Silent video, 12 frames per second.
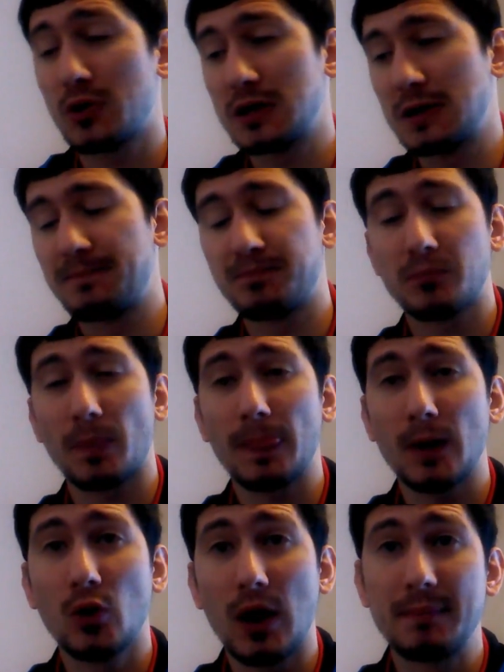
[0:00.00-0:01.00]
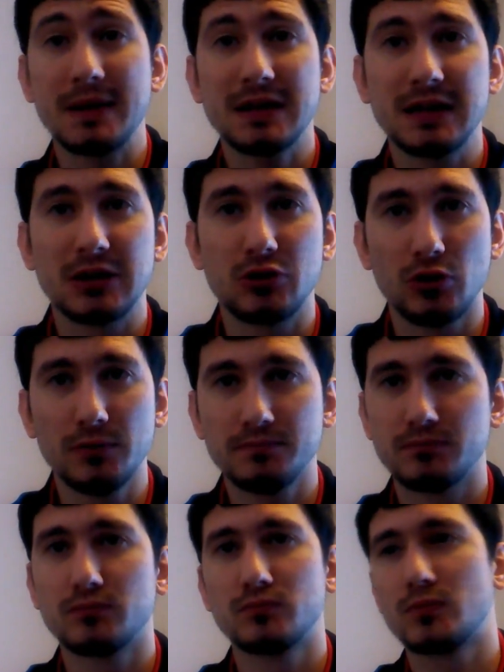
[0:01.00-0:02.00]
Quindi o ha mentito,